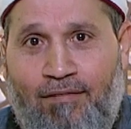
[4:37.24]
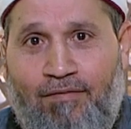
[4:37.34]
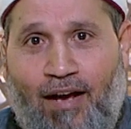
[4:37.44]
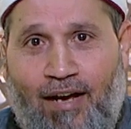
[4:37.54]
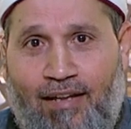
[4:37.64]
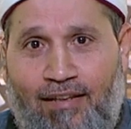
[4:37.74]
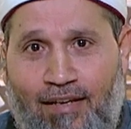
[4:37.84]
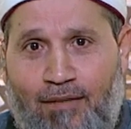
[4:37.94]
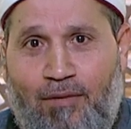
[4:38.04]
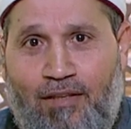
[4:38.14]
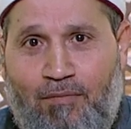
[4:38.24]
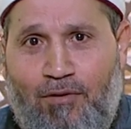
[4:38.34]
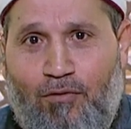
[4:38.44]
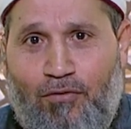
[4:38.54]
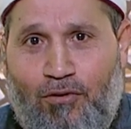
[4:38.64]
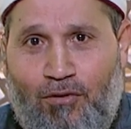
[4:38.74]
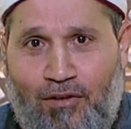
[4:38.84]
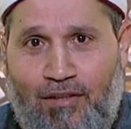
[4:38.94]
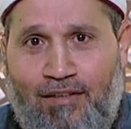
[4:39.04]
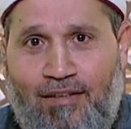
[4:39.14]
فحكى الحلم لزميله في
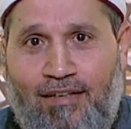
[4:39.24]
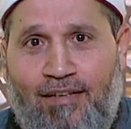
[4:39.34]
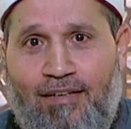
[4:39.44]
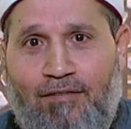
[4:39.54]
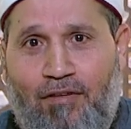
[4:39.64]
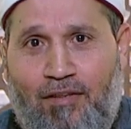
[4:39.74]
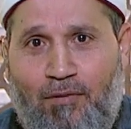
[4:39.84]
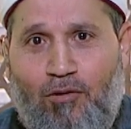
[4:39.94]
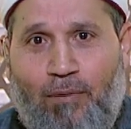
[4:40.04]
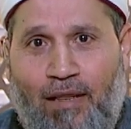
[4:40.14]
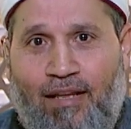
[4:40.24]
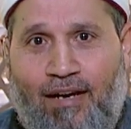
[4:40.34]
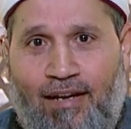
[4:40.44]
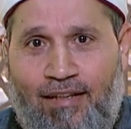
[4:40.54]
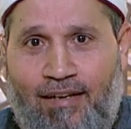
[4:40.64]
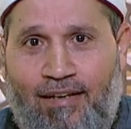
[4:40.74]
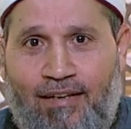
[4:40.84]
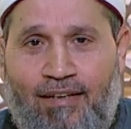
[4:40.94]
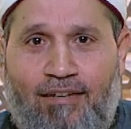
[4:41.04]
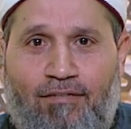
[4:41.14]
الشغل فزميله بلغ
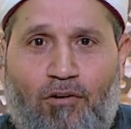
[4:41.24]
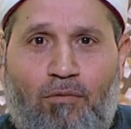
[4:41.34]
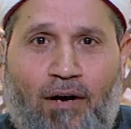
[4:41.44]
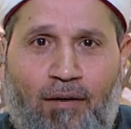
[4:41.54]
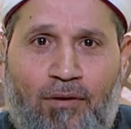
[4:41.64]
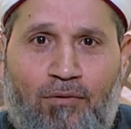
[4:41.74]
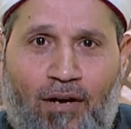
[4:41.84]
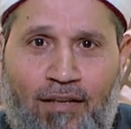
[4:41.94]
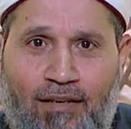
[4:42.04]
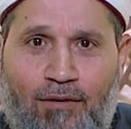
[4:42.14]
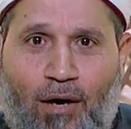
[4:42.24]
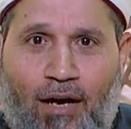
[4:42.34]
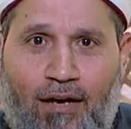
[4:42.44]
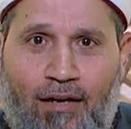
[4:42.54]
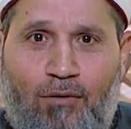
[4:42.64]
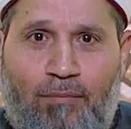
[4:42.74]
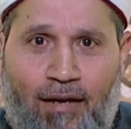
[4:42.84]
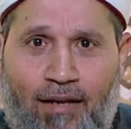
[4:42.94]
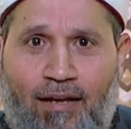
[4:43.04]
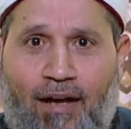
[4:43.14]
عليه فجم قبضوا عليه وحققوا
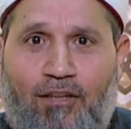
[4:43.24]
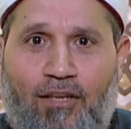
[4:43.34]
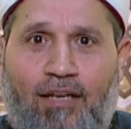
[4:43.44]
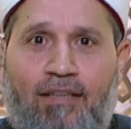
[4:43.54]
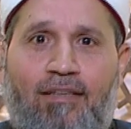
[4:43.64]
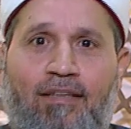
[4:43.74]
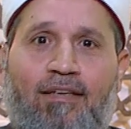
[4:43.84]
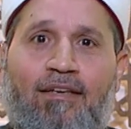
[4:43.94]
معاه عشان